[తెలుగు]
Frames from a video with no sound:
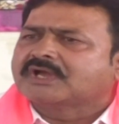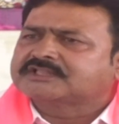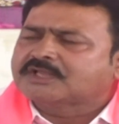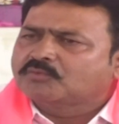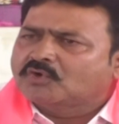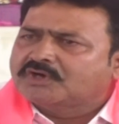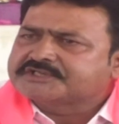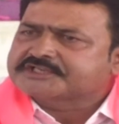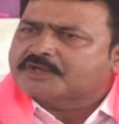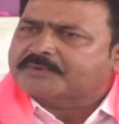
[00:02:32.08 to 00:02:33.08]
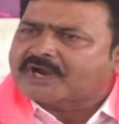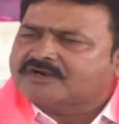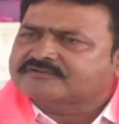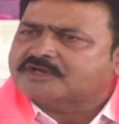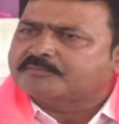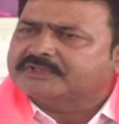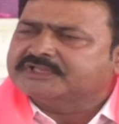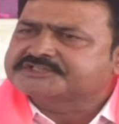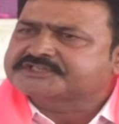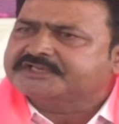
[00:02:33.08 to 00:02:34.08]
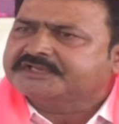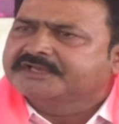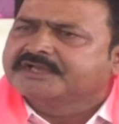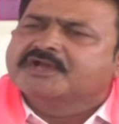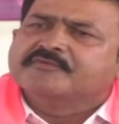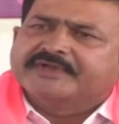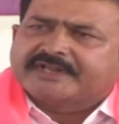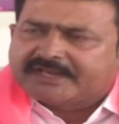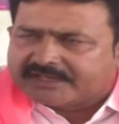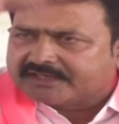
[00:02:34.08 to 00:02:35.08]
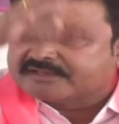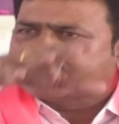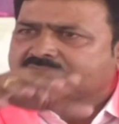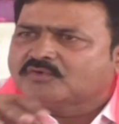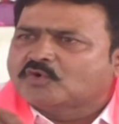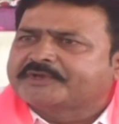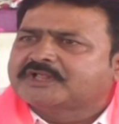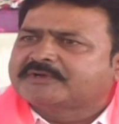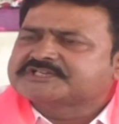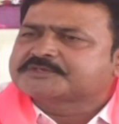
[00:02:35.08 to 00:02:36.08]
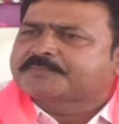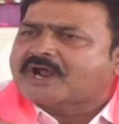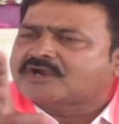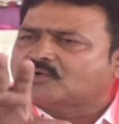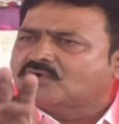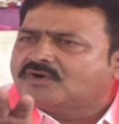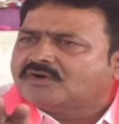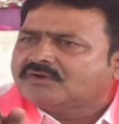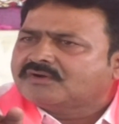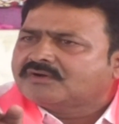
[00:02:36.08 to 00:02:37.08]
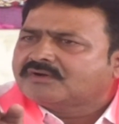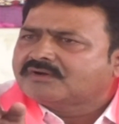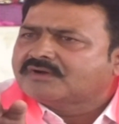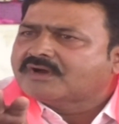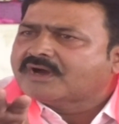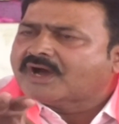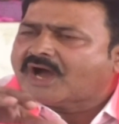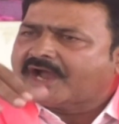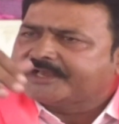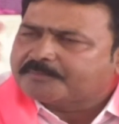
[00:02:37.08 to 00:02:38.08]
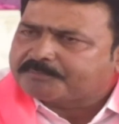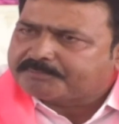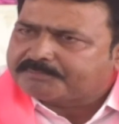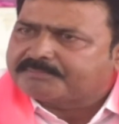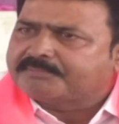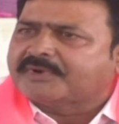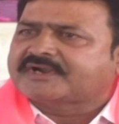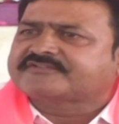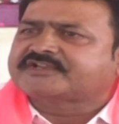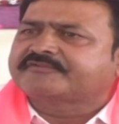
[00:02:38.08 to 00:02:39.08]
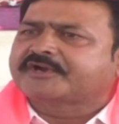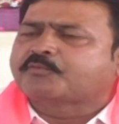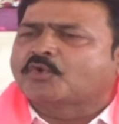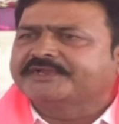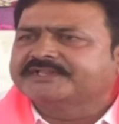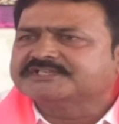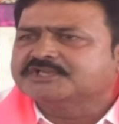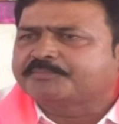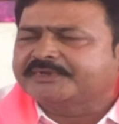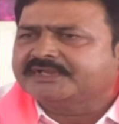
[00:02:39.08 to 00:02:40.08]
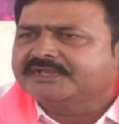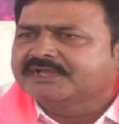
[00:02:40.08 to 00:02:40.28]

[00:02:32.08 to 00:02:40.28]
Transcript: గతంలో ఇచ్చిన ప్లాట్కు సంబంధించి వేరే ఓ పెద్ద మనిషి ప్లాట్లో ఆయన పట్టా సర్టిఫికేట్ పోయిందని చెప్పి